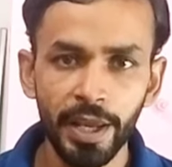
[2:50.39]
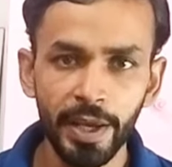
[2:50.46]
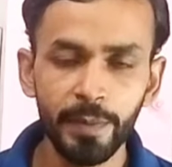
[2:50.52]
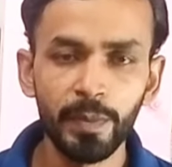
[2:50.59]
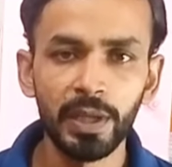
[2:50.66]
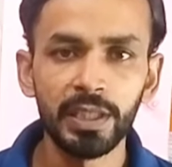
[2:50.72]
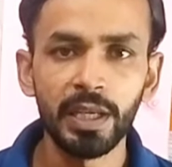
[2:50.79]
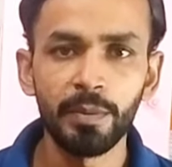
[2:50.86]

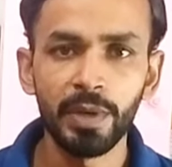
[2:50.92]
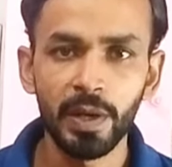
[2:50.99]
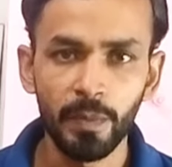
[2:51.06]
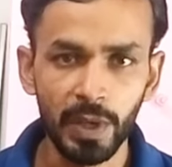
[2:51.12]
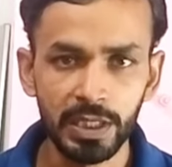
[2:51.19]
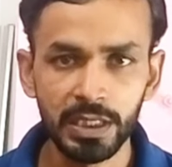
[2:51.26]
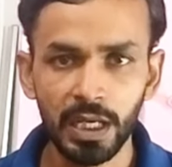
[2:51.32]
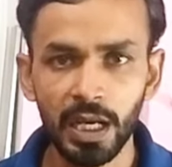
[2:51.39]
एक बंदा मेरे
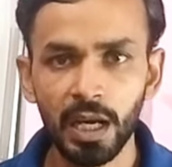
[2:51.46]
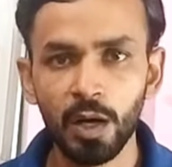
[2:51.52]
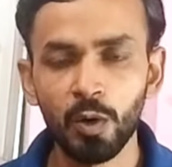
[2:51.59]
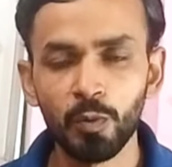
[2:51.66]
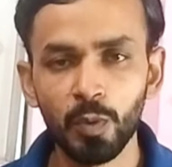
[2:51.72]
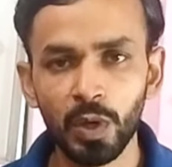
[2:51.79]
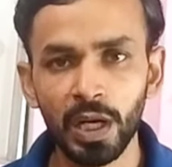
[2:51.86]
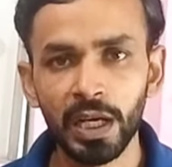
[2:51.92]
पास आया
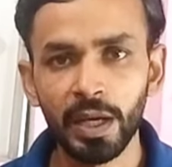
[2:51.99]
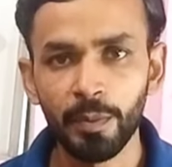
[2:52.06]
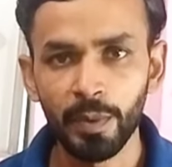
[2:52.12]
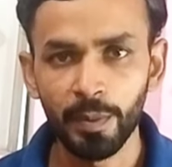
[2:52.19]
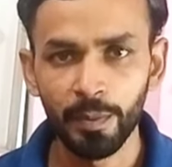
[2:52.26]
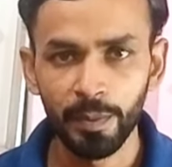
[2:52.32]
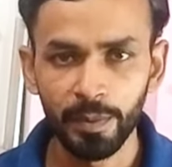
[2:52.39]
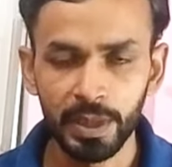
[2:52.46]
और बोला कि
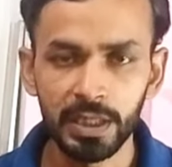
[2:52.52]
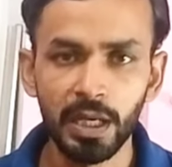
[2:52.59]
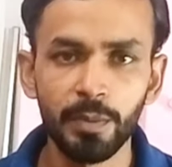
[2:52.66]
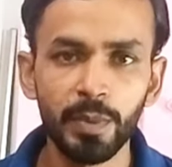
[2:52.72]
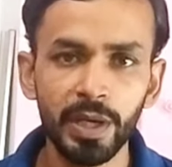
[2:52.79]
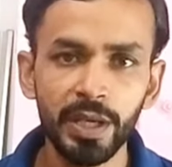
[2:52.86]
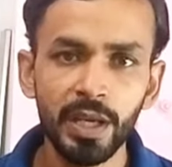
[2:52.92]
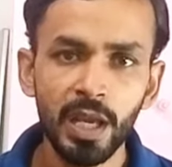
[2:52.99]

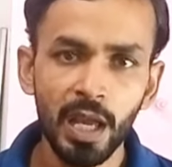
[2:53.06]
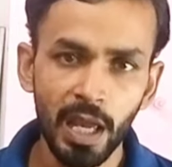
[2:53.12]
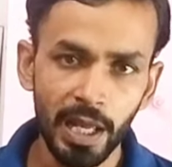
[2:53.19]
मेहताब भाई